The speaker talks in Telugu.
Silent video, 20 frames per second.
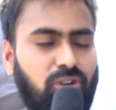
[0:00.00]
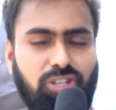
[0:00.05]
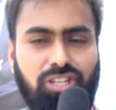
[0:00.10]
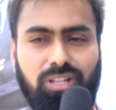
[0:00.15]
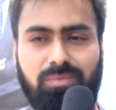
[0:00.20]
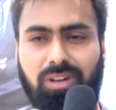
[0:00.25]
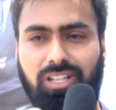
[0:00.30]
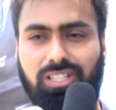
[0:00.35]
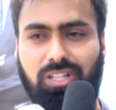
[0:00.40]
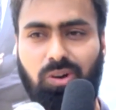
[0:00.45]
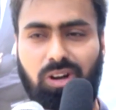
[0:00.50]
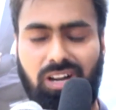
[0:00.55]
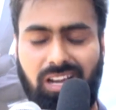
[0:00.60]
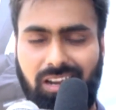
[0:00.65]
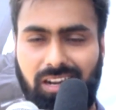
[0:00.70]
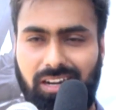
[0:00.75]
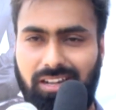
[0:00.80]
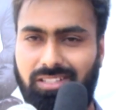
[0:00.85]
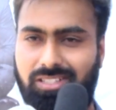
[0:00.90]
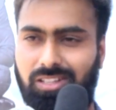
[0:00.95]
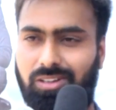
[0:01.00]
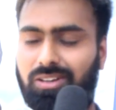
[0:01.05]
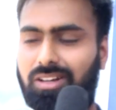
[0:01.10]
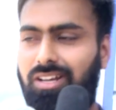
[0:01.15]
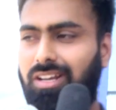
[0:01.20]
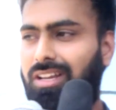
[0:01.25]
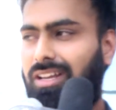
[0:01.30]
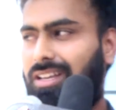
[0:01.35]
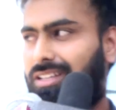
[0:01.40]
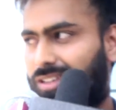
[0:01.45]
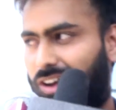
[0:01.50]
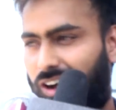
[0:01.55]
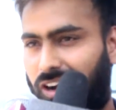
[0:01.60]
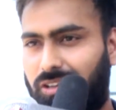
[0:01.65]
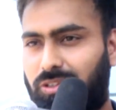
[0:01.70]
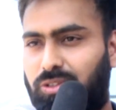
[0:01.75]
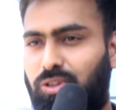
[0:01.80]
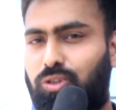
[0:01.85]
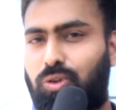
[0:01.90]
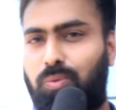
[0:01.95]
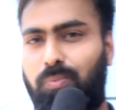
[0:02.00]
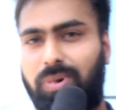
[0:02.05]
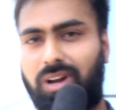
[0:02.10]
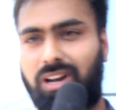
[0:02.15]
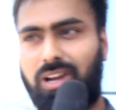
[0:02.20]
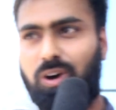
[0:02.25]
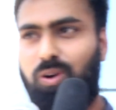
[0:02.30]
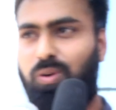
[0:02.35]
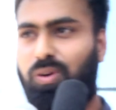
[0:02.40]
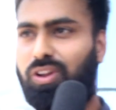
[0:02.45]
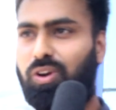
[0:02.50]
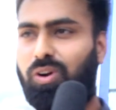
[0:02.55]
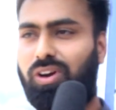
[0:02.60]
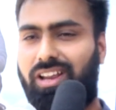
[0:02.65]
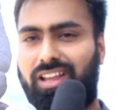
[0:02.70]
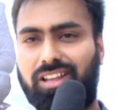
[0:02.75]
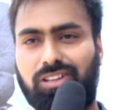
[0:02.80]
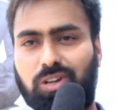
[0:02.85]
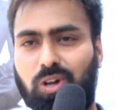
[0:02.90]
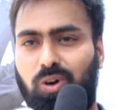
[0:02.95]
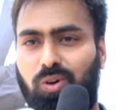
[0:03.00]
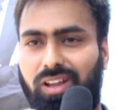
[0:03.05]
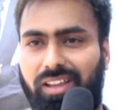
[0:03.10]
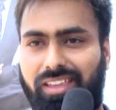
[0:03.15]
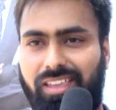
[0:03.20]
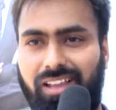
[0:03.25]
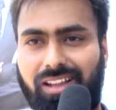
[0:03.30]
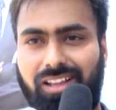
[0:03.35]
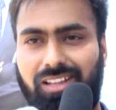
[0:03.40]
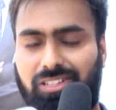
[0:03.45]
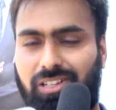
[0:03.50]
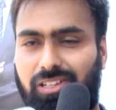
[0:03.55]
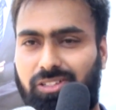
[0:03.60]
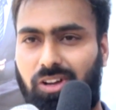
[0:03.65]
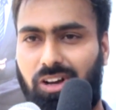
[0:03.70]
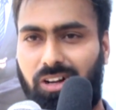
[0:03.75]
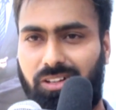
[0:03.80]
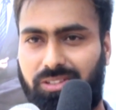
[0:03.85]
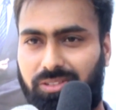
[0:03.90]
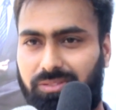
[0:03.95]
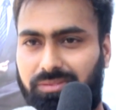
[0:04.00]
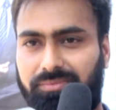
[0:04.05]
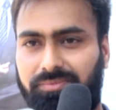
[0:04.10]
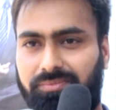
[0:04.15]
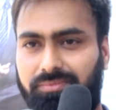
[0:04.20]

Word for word: మ్యూజిక్ మాత్రం హైలైట్ ఇస్తారు సాంగ్స్ సూపర్గా ఉన్నాయి ఒక రేంజ్లో ఉన్న కేక్ అసలు సాంగ్స్